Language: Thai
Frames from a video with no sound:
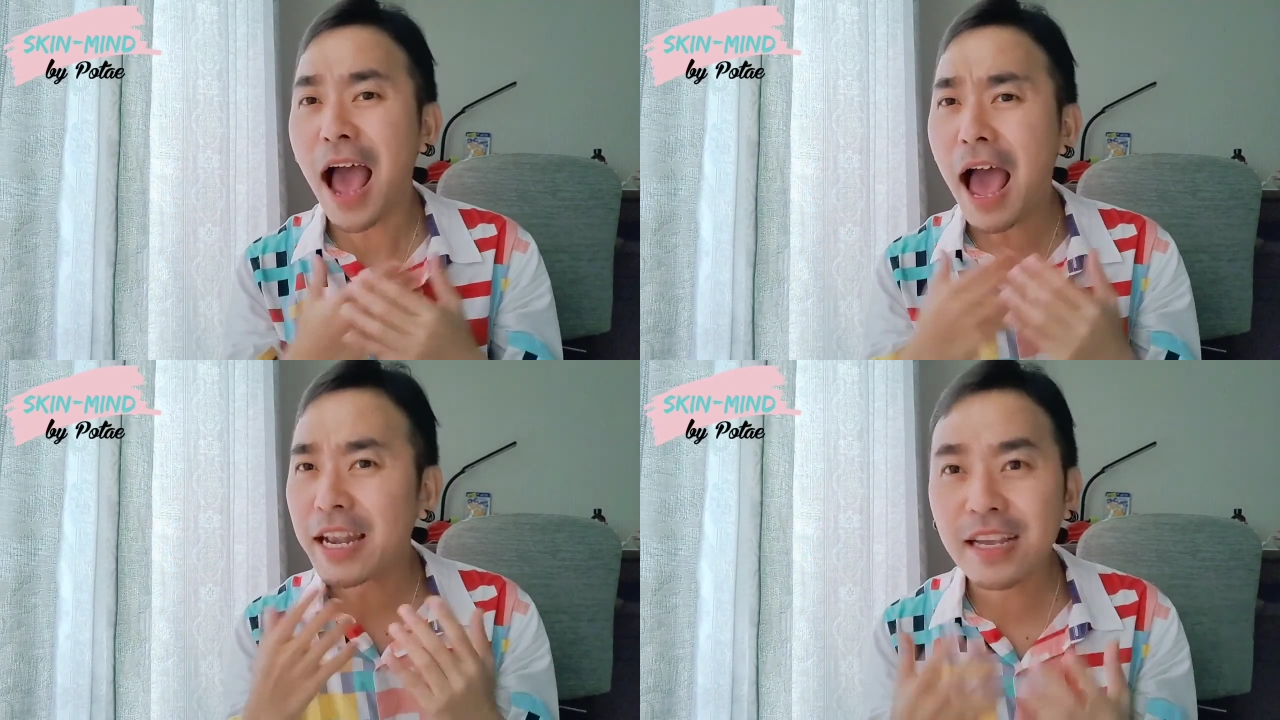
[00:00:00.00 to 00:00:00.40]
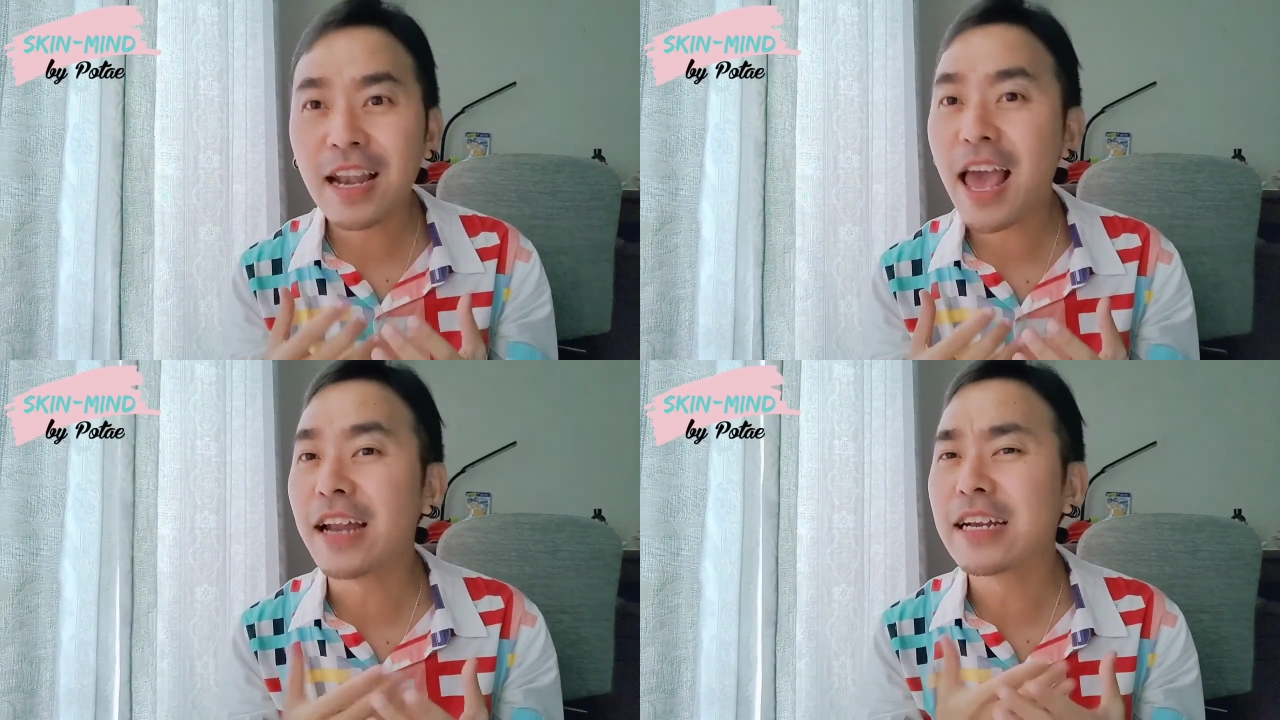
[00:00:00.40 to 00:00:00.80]
อันนี้
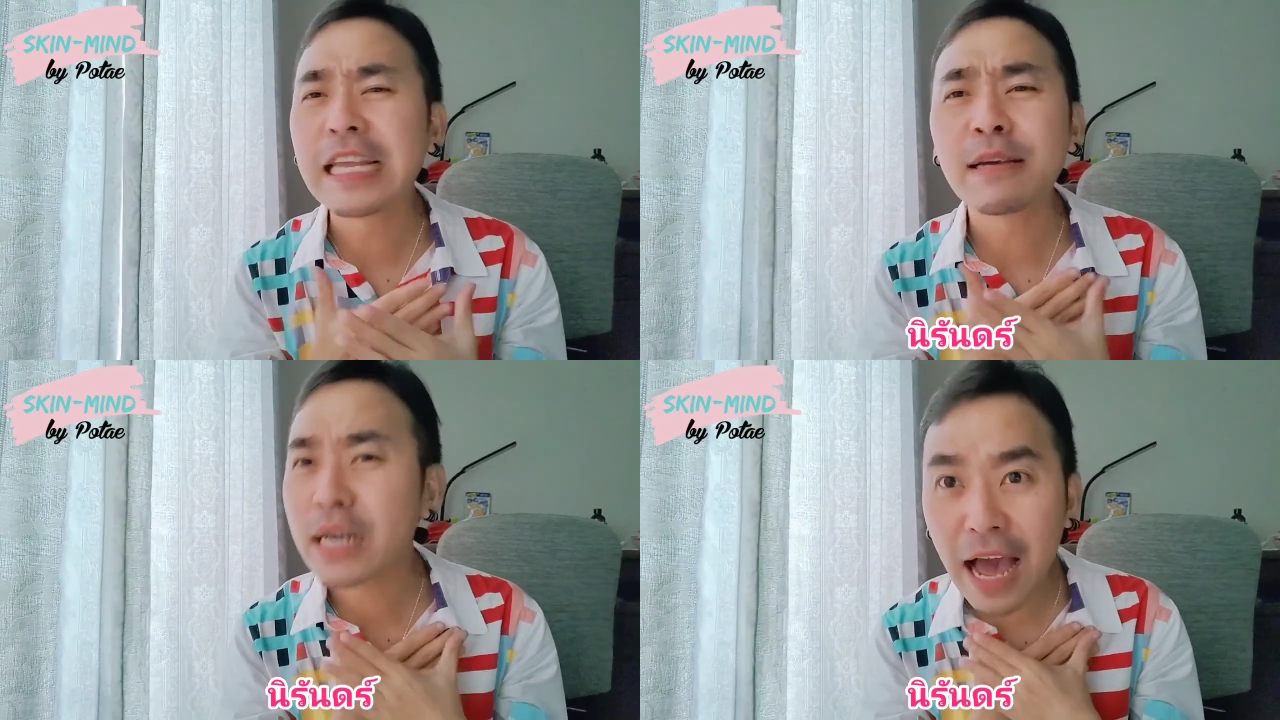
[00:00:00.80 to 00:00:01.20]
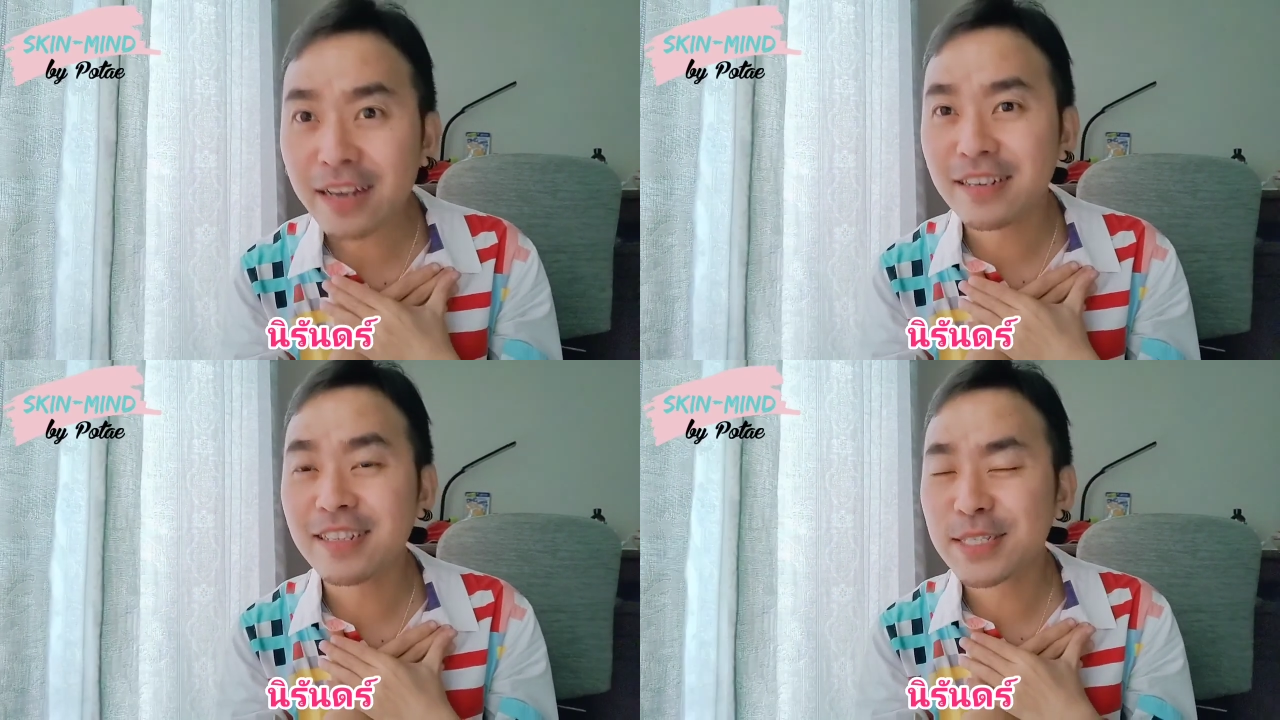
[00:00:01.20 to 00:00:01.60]
แหละนิรั
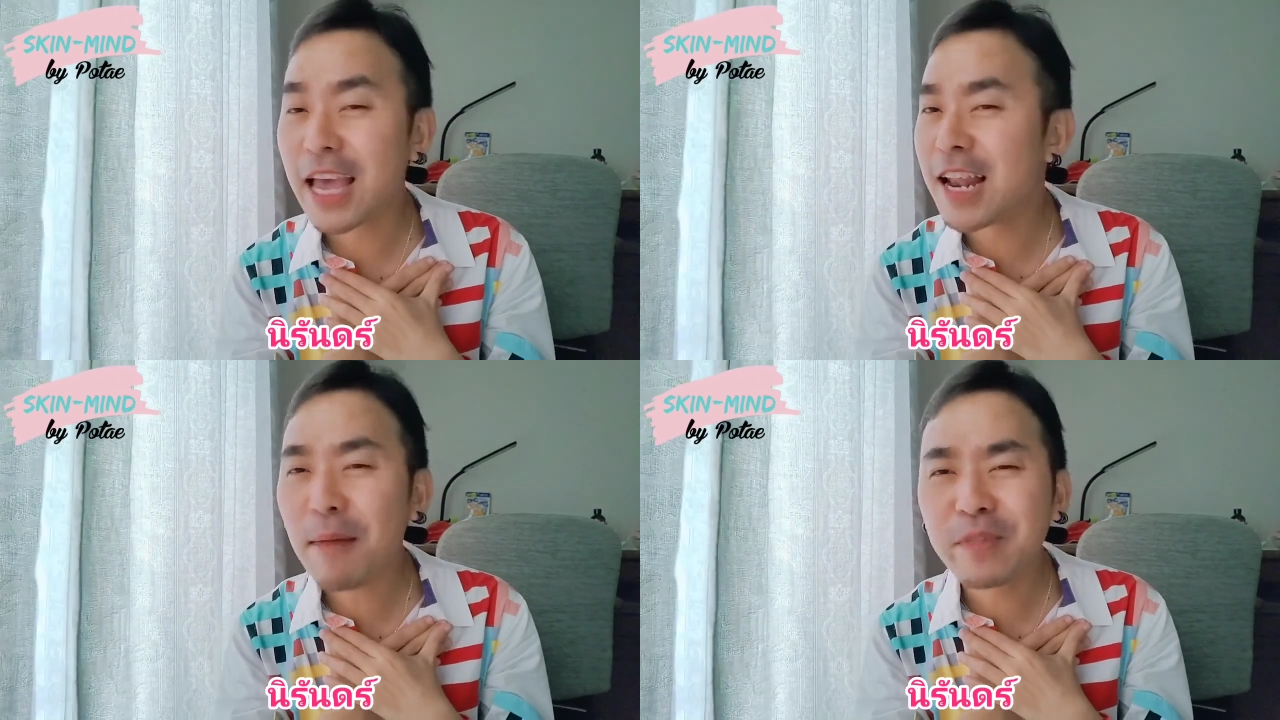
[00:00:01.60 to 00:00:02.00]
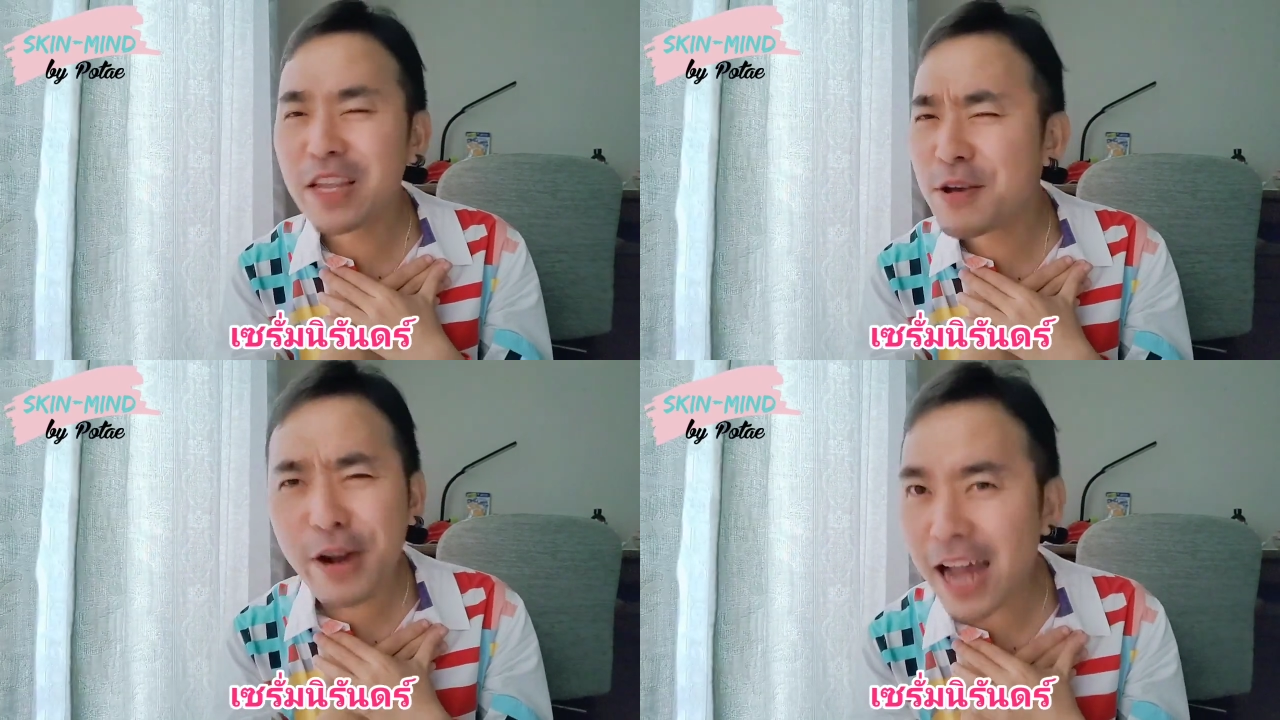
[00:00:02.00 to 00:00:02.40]
นดร์เซรั่ม
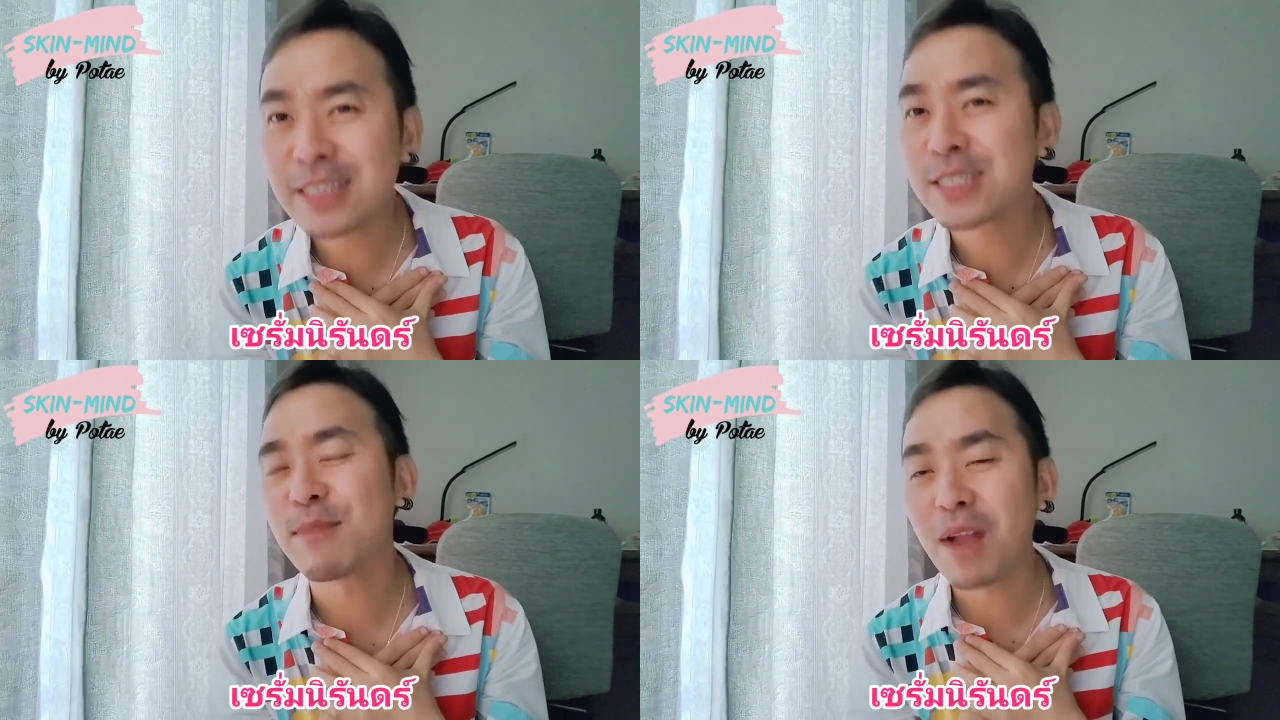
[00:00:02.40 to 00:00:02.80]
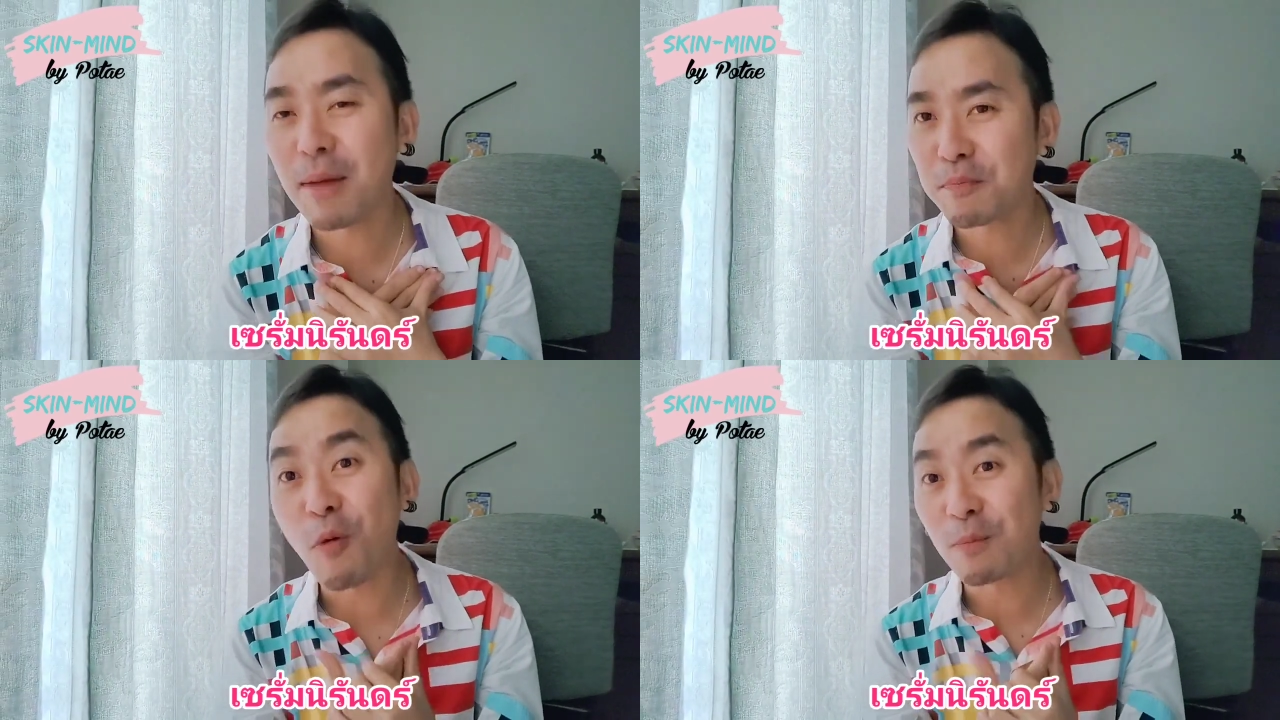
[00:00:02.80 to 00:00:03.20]
นิรันดร์สำหรั
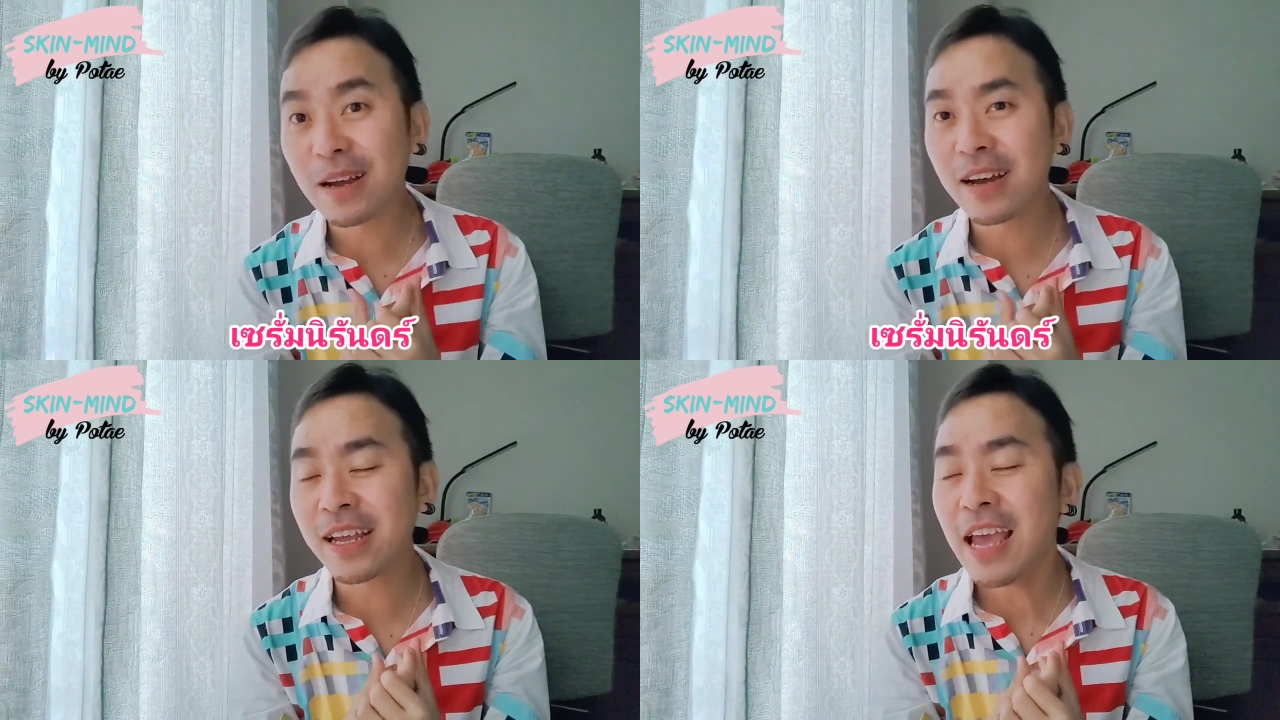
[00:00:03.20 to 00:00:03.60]
บผมเลย